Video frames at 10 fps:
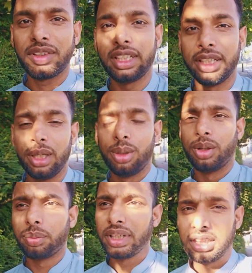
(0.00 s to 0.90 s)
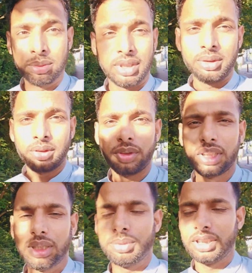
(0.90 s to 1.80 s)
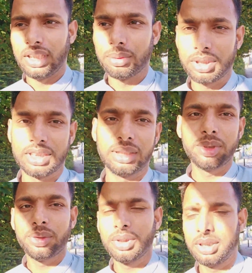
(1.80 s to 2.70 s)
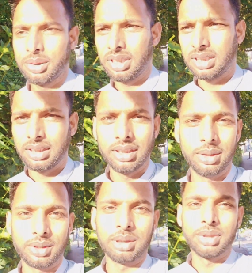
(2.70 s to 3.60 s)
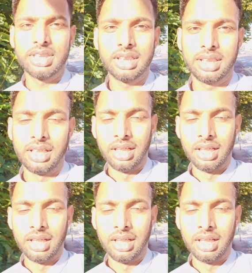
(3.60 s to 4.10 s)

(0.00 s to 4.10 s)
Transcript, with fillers: हैं और पहली जमात जो है वो तकरीबन यहाँ पर सात बजे होगी जो यहाँ लोकल मस्जिद है